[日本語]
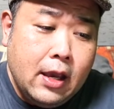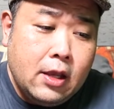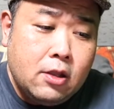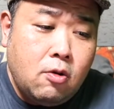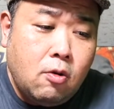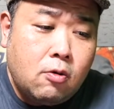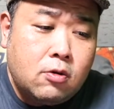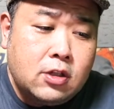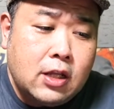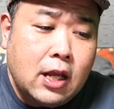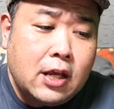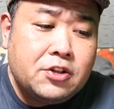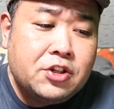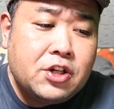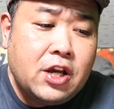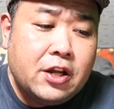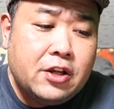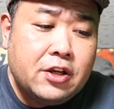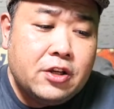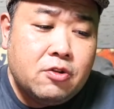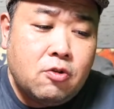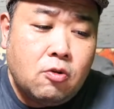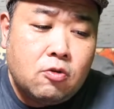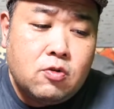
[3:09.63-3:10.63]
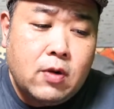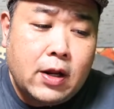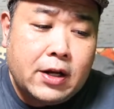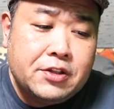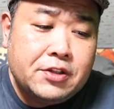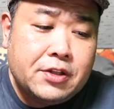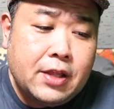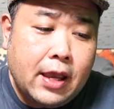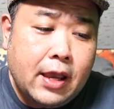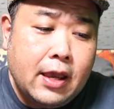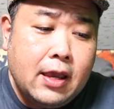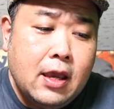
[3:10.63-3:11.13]
ドクター・シャーリー、ドクはで
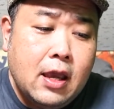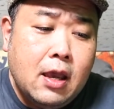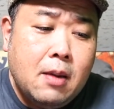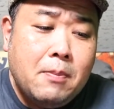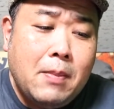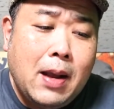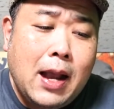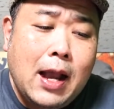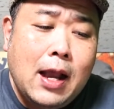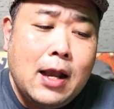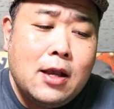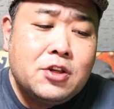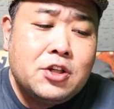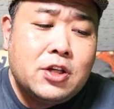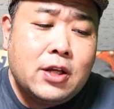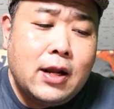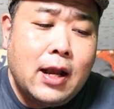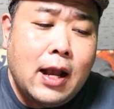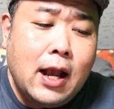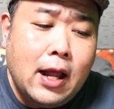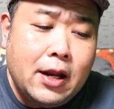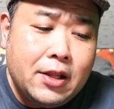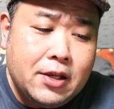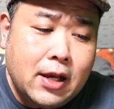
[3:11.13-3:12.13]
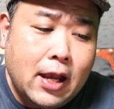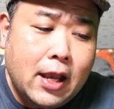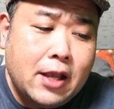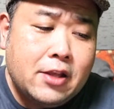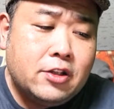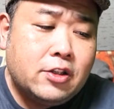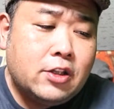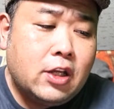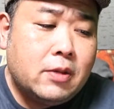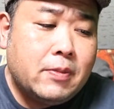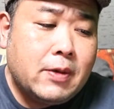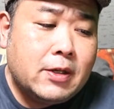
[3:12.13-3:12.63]
すね、マーシャラ・アリが演
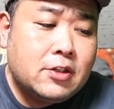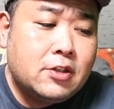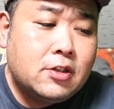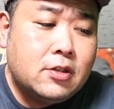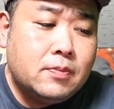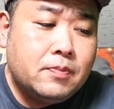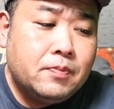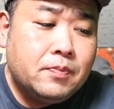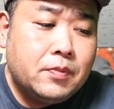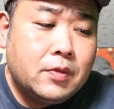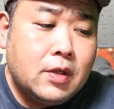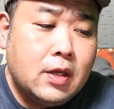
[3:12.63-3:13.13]
じています。